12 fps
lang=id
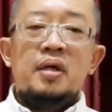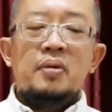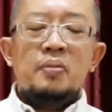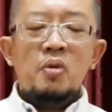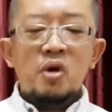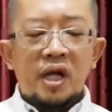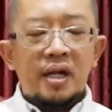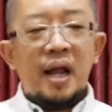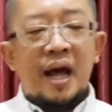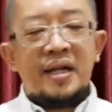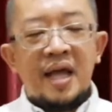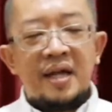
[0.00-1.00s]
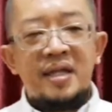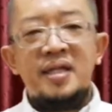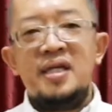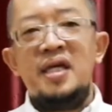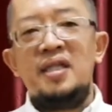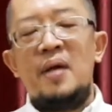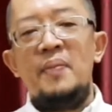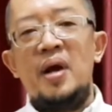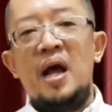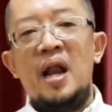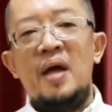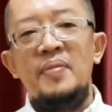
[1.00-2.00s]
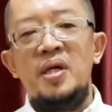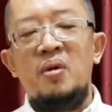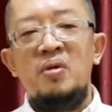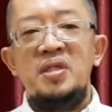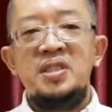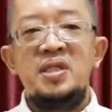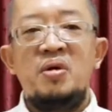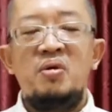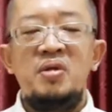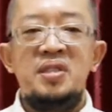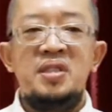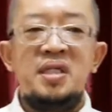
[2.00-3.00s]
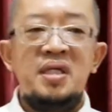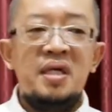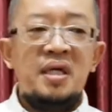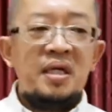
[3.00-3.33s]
mungkin hari-hari ini kita mengalami kondisi-kondisi